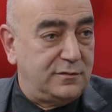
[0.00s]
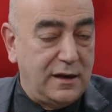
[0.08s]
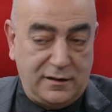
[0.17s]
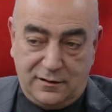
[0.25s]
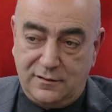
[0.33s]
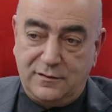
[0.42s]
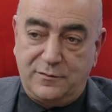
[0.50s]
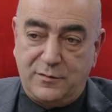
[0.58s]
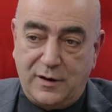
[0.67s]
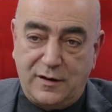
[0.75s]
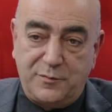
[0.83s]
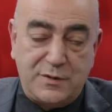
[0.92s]
Evet. Yani
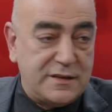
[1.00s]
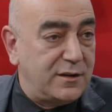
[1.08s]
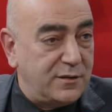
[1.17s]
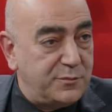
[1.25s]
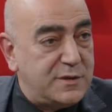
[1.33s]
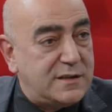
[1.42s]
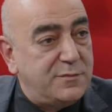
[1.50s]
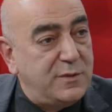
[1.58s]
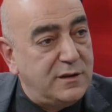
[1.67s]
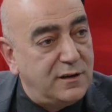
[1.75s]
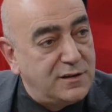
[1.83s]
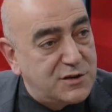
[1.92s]
hani bize,
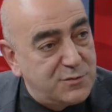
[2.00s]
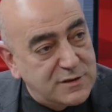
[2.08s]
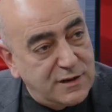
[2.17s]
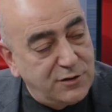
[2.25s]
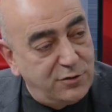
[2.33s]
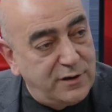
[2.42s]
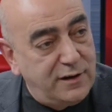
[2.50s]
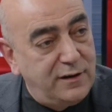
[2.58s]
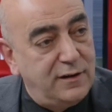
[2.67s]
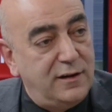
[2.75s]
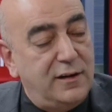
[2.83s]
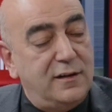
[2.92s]
Çarmıha bizim inancımıza
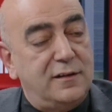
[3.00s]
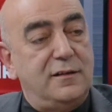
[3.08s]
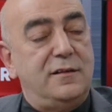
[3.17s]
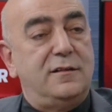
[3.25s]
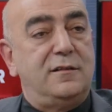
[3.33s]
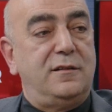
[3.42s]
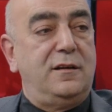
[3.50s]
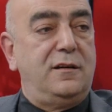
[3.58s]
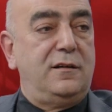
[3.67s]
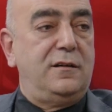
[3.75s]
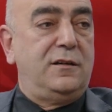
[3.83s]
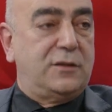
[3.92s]
göre mi geldi?
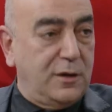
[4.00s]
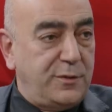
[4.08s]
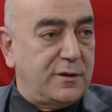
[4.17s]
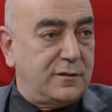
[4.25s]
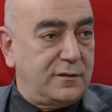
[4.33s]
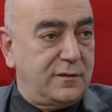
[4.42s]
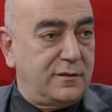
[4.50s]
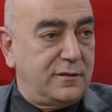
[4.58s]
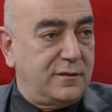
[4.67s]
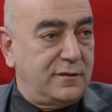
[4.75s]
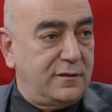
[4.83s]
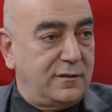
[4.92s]
Yani e, tabii.
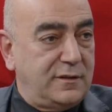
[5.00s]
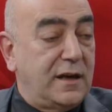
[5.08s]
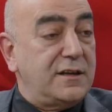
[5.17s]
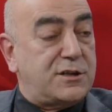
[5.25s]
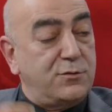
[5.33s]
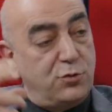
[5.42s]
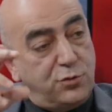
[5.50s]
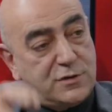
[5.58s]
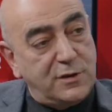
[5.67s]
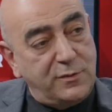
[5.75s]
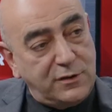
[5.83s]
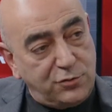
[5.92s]
Evet. Yani şimdi
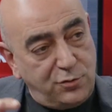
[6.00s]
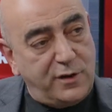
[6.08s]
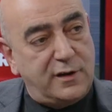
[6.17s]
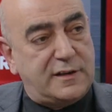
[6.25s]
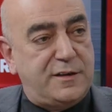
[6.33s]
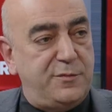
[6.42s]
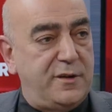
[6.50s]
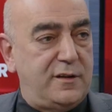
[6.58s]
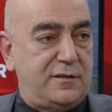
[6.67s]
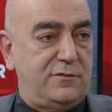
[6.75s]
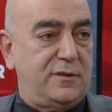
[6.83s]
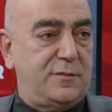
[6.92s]
o zaman Roma
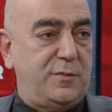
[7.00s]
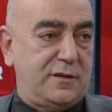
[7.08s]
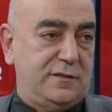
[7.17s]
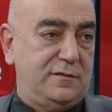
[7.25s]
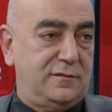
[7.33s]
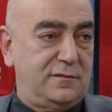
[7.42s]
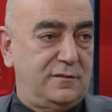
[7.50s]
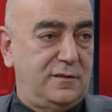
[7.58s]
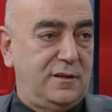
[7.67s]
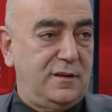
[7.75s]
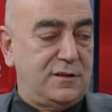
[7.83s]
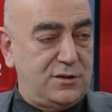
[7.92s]
hakimiyeti var bakın.
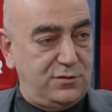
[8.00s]
Evet.